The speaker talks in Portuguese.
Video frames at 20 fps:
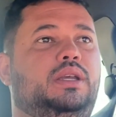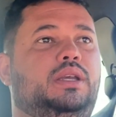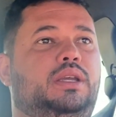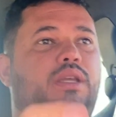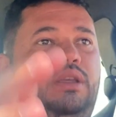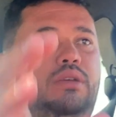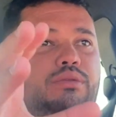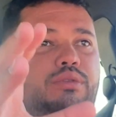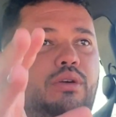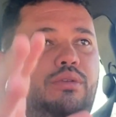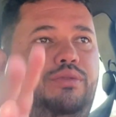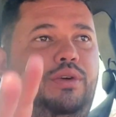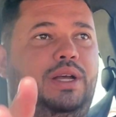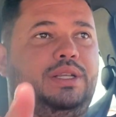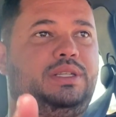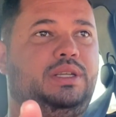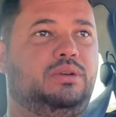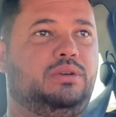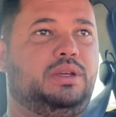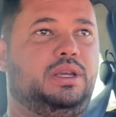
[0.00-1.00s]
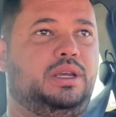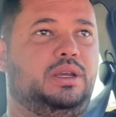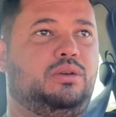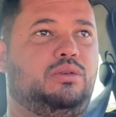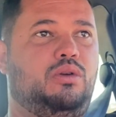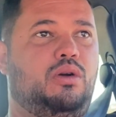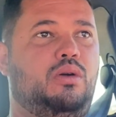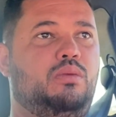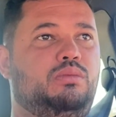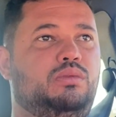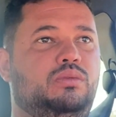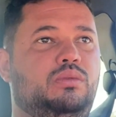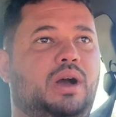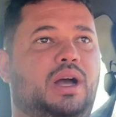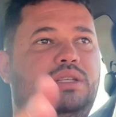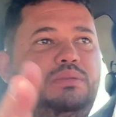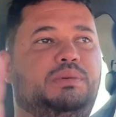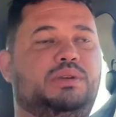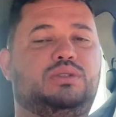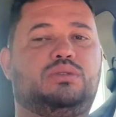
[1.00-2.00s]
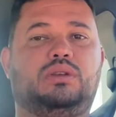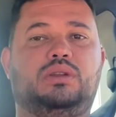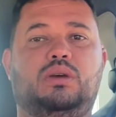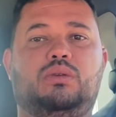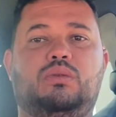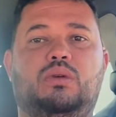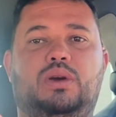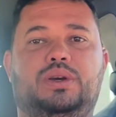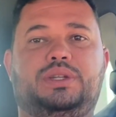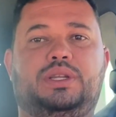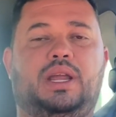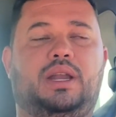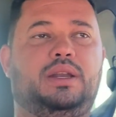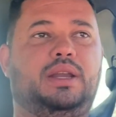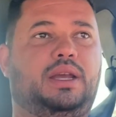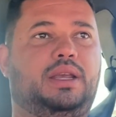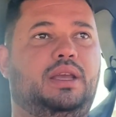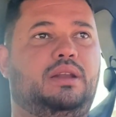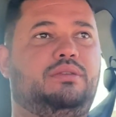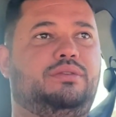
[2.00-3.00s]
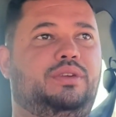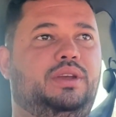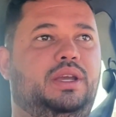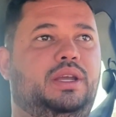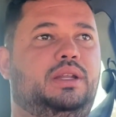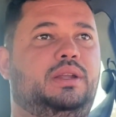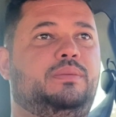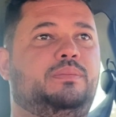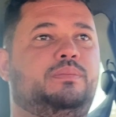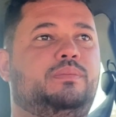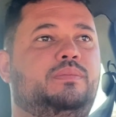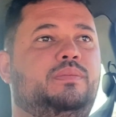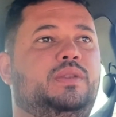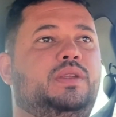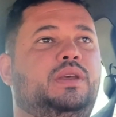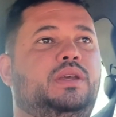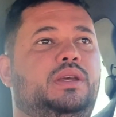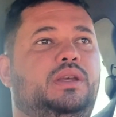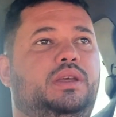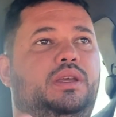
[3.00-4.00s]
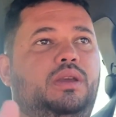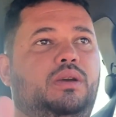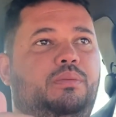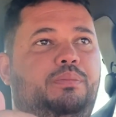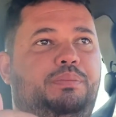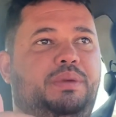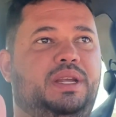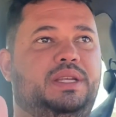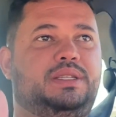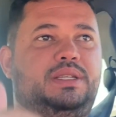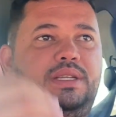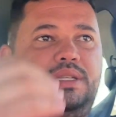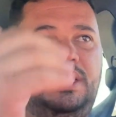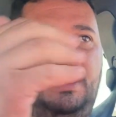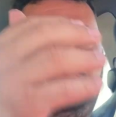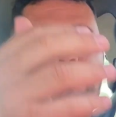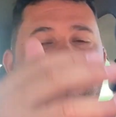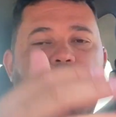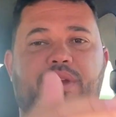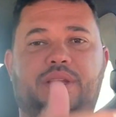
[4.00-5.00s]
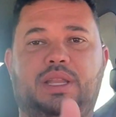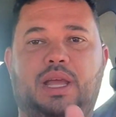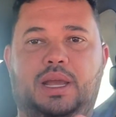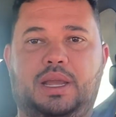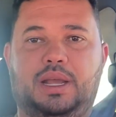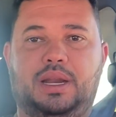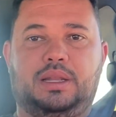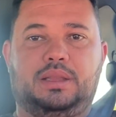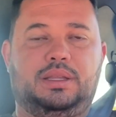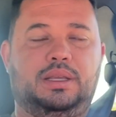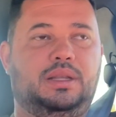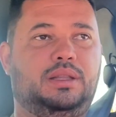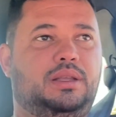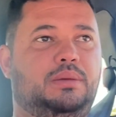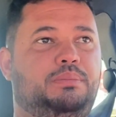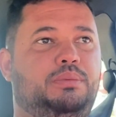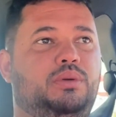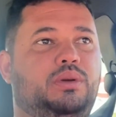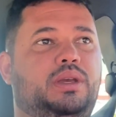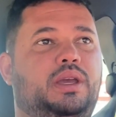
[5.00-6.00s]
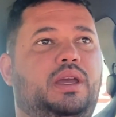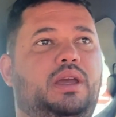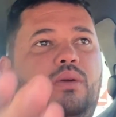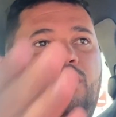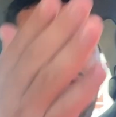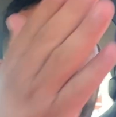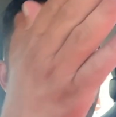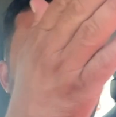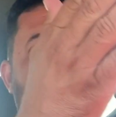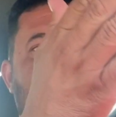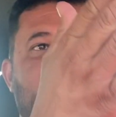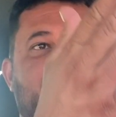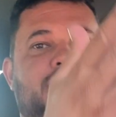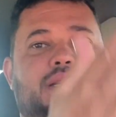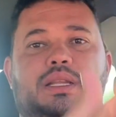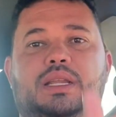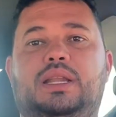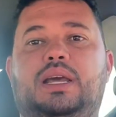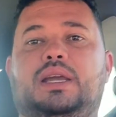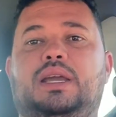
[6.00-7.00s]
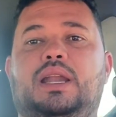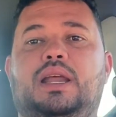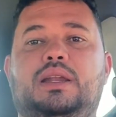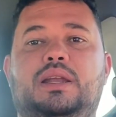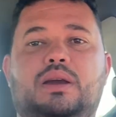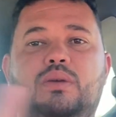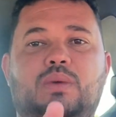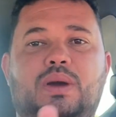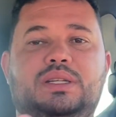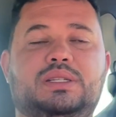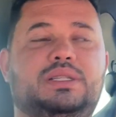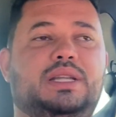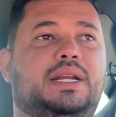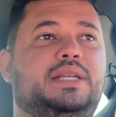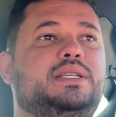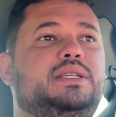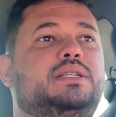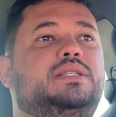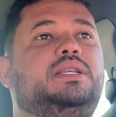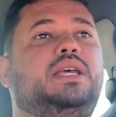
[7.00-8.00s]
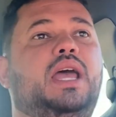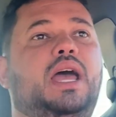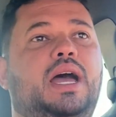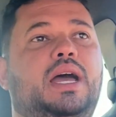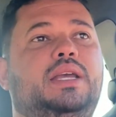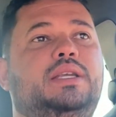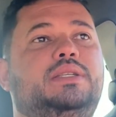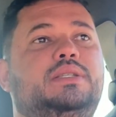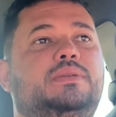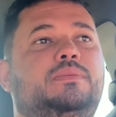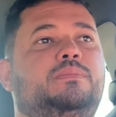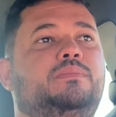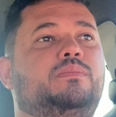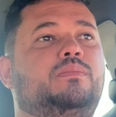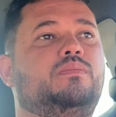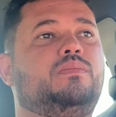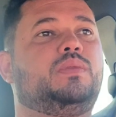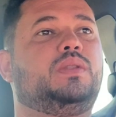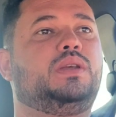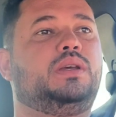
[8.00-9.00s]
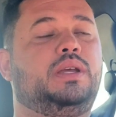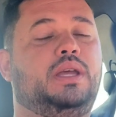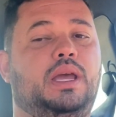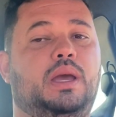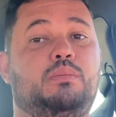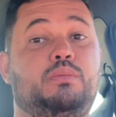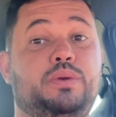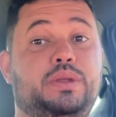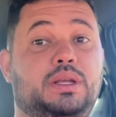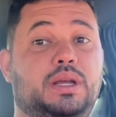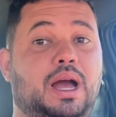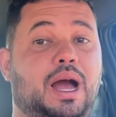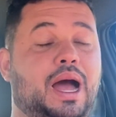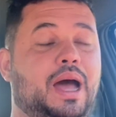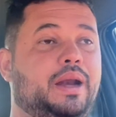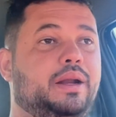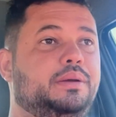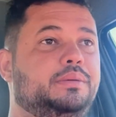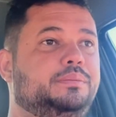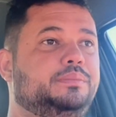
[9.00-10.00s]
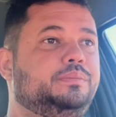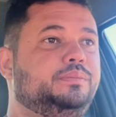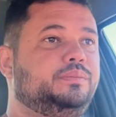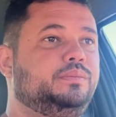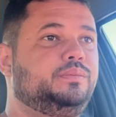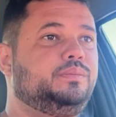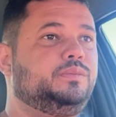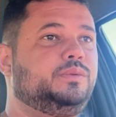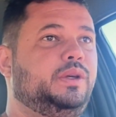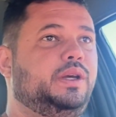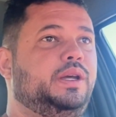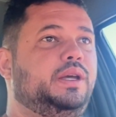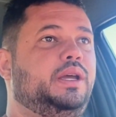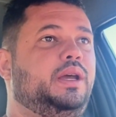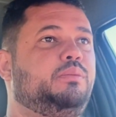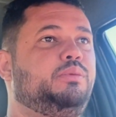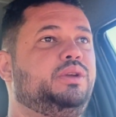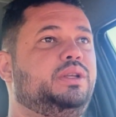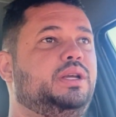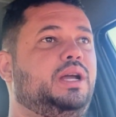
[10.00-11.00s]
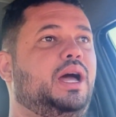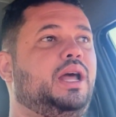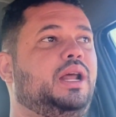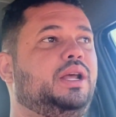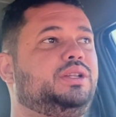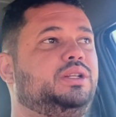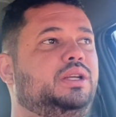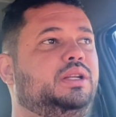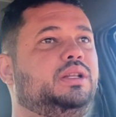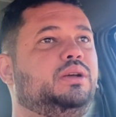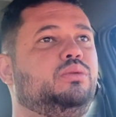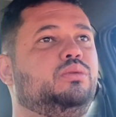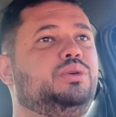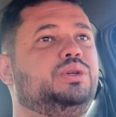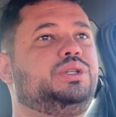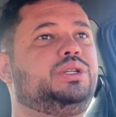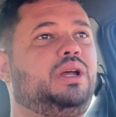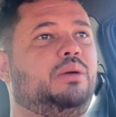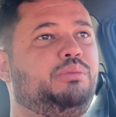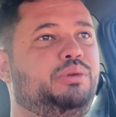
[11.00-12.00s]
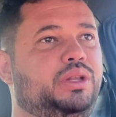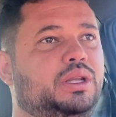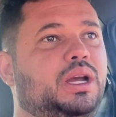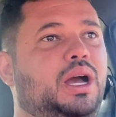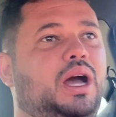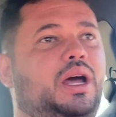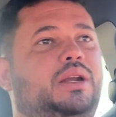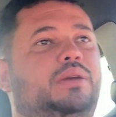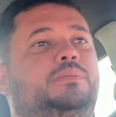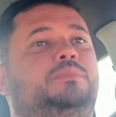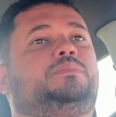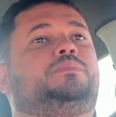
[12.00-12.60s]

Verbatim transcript: E vou fazer o que? Como as pessoas não gostaram daquele verde Eu preciso aproveitar aquela tinta Porque uma lata de tinta daquela ali é quase 300 reais É muito cara né? É muito cara a tinta hoje, está muito cara